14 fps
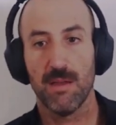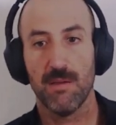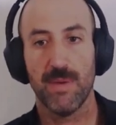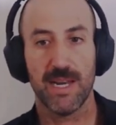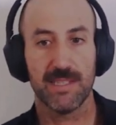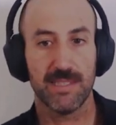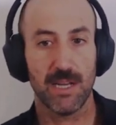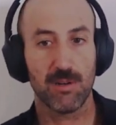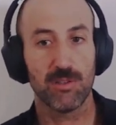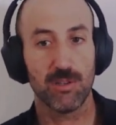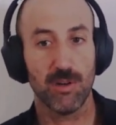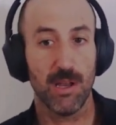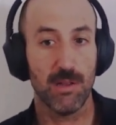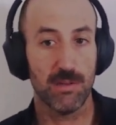van a estar
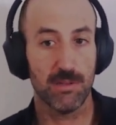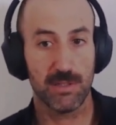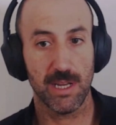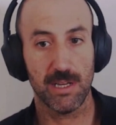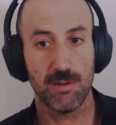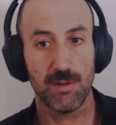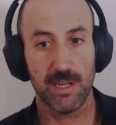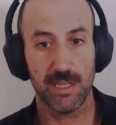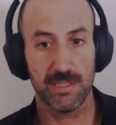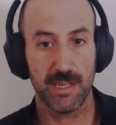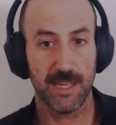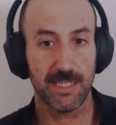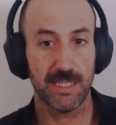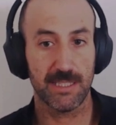controlados qué es lo que
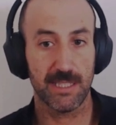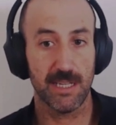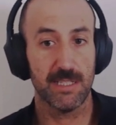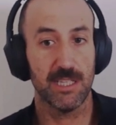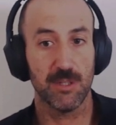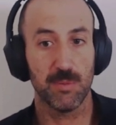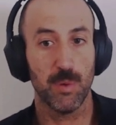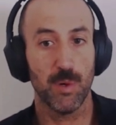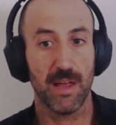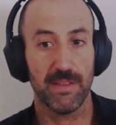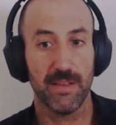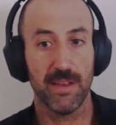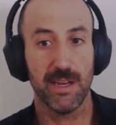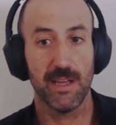ese data scientist puede
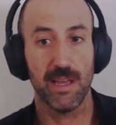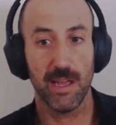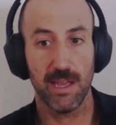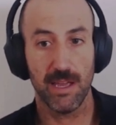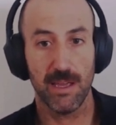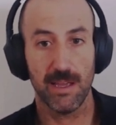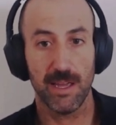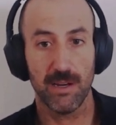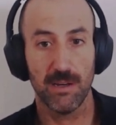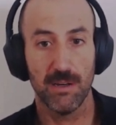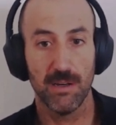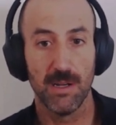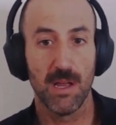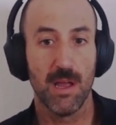hacer y qué
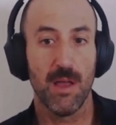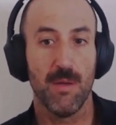no